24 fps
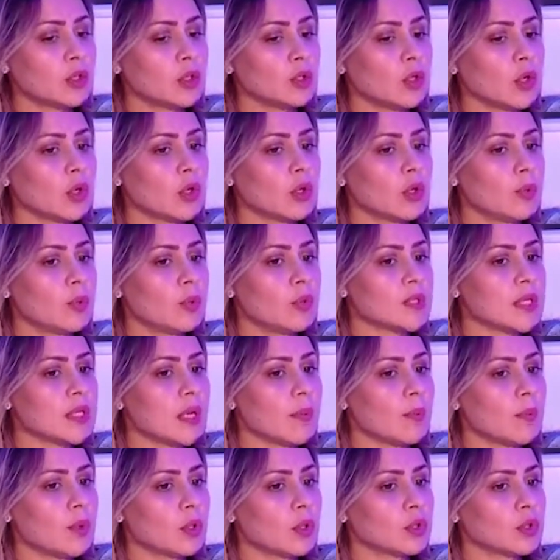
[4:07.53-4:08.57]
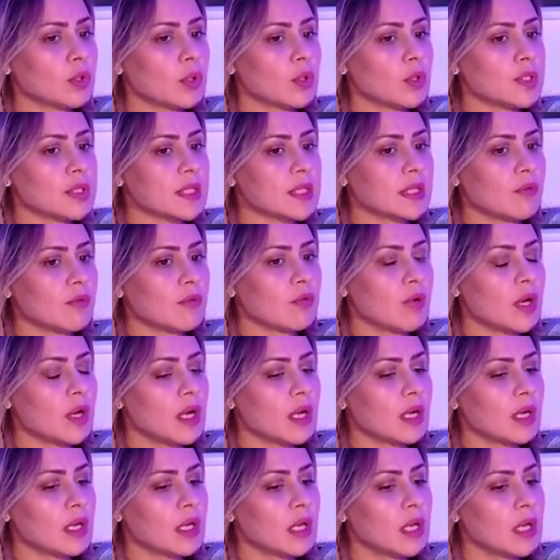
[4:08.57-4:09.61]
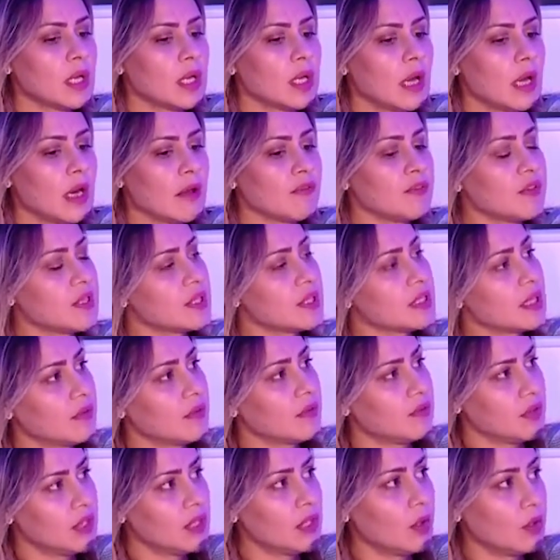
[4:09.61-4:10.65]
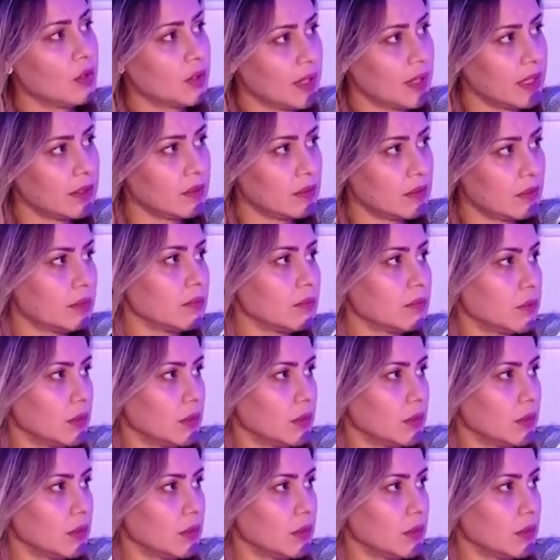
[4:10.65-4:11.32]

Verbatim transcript: Donc le plus important, c'est d'avoir un vis-à-vis honnête